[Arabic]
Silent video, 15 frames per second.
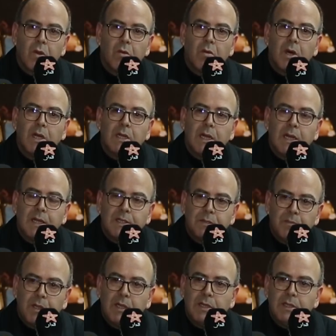وأن
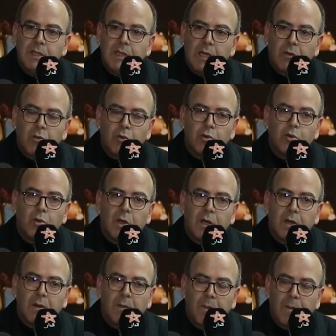الحزب الذي
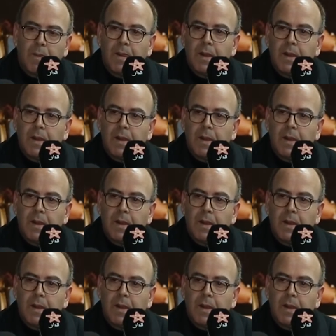يقودها